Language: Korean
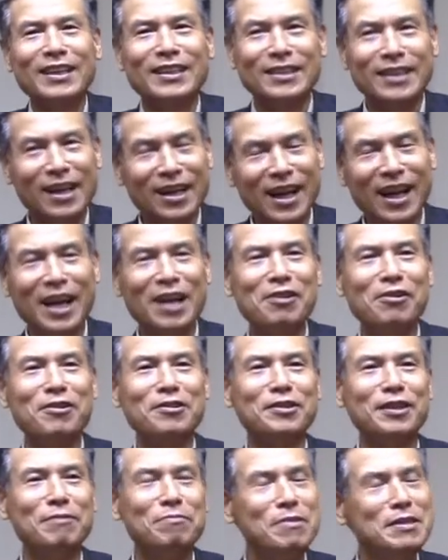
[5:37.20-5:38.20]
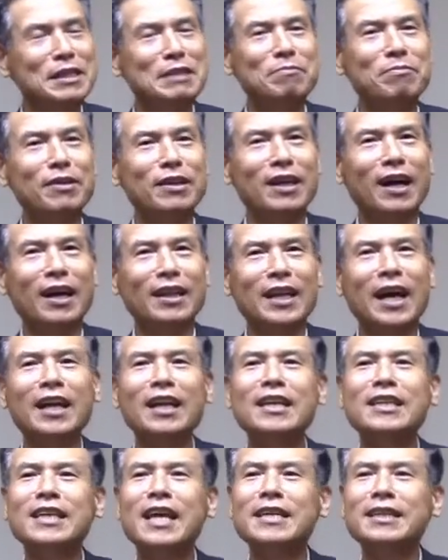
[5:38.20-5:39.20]
살아날 것을 믿습니다.
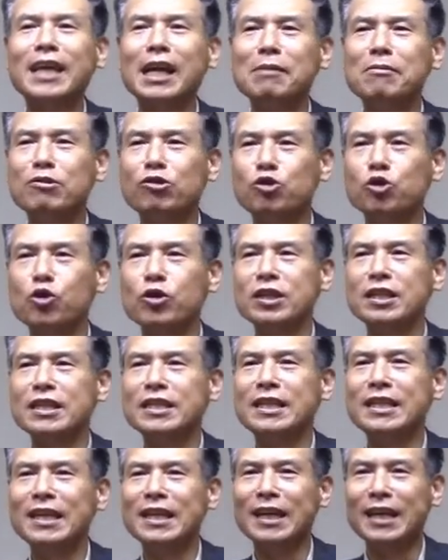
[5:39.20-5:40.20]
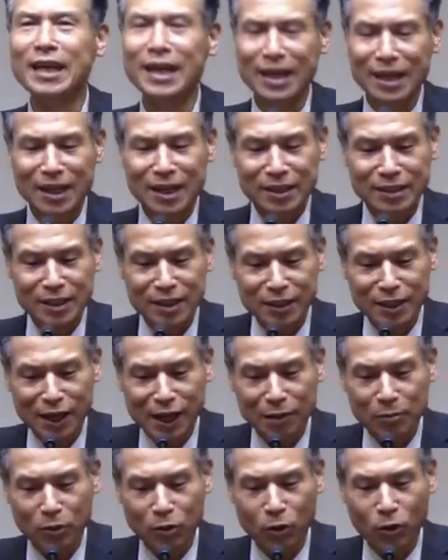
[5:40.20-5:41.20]
나는 이제 이 사람은 죽었으니 새
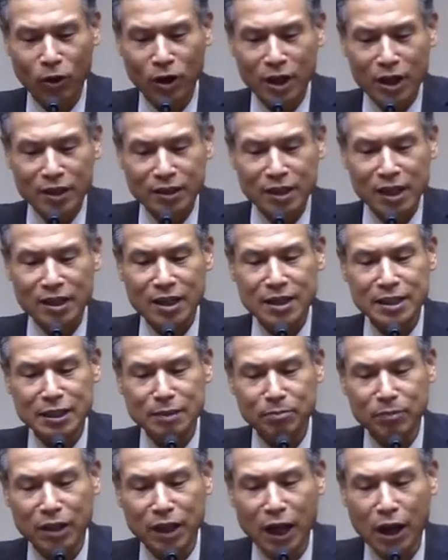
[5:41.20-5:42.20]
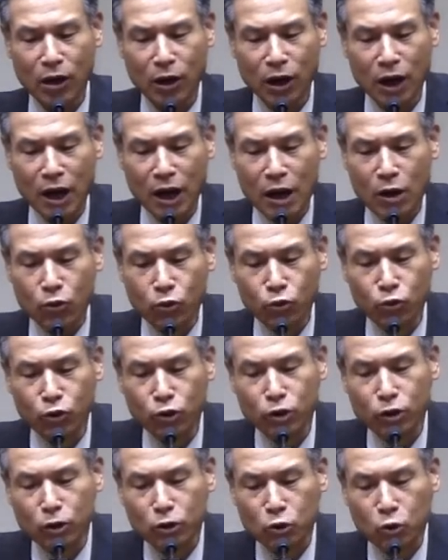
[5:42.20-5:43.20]
사람으로 살겠습니다.
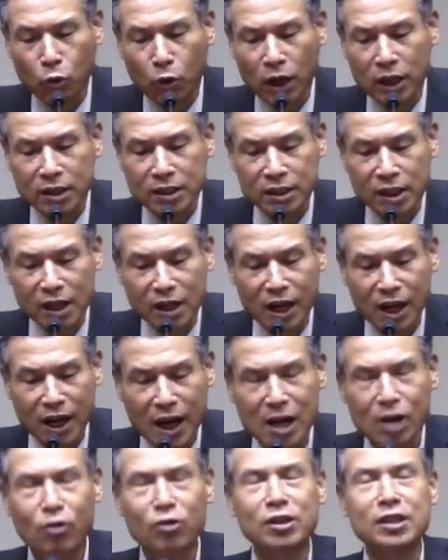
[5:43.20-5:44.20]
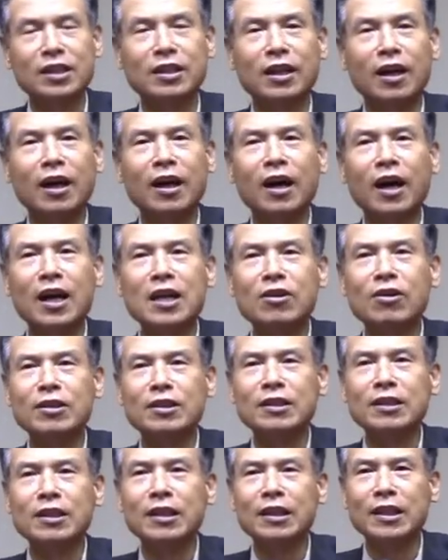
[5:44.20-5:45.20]
우리도 또한 살아날 것이다.
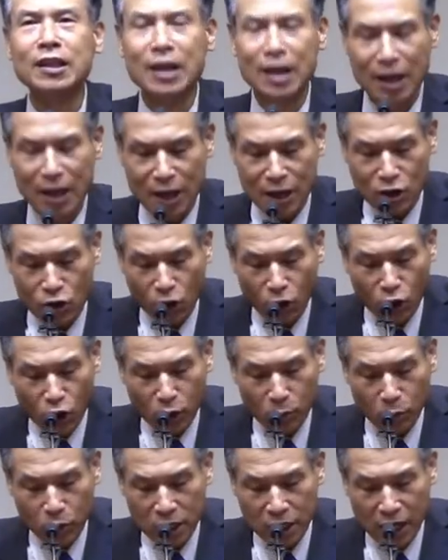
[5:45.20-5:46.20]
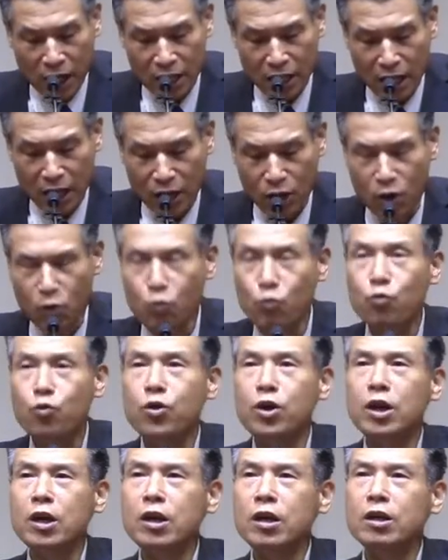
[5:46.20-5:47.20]
이것은 영어로 보니까
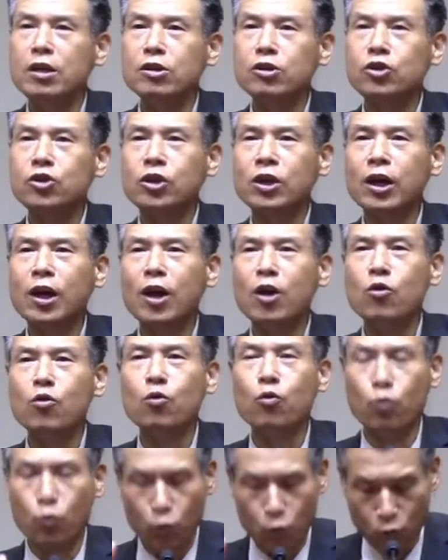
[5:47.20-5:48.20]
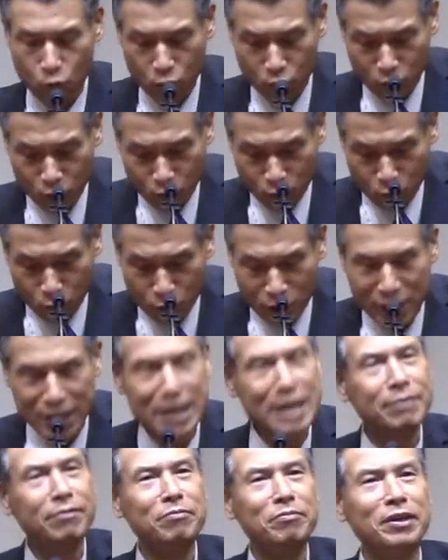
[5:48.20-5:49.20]
we shall
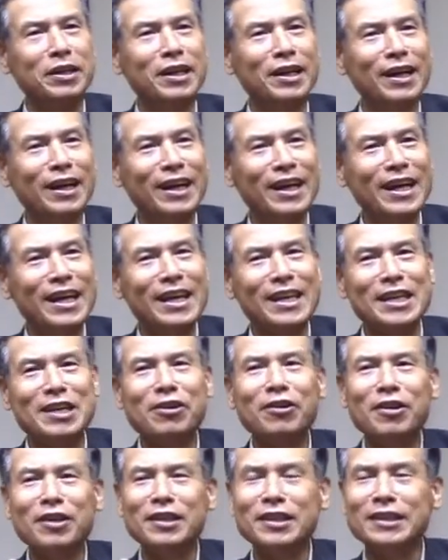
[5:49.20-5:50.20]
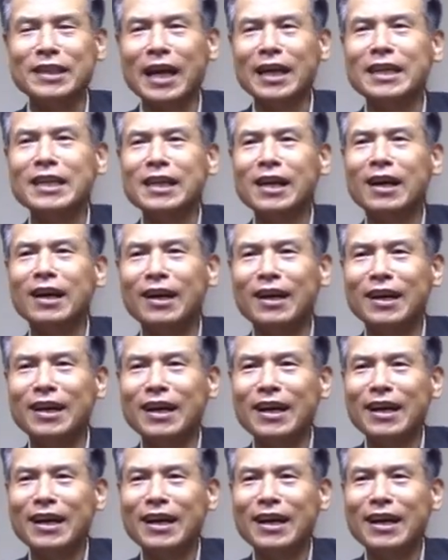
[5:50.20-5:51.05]
live입니다. 이거는 자기가